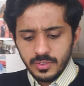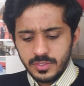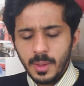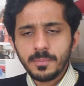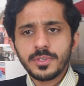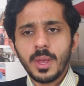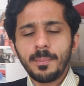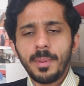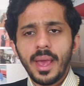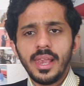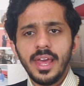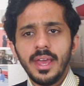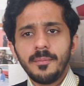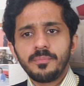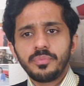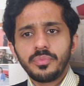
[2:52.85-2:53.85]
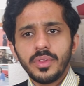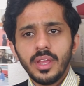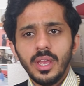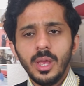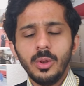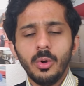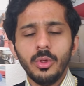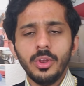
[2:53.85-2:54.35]
सबसे पहले
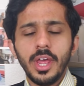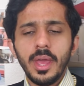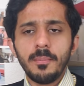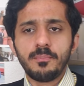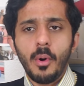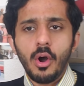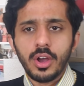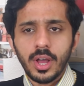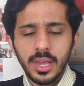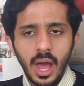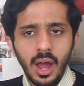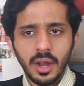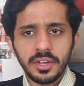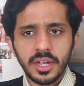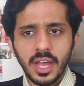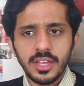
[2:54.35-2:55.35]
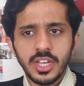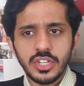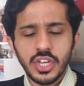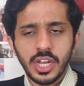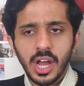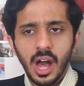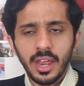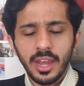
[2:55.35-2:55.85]
इन्होंने बौखलाहट का ये
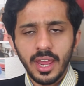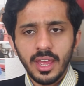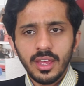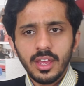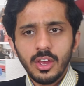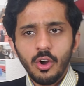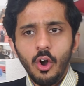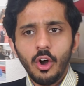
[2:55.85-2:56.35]
शिकार है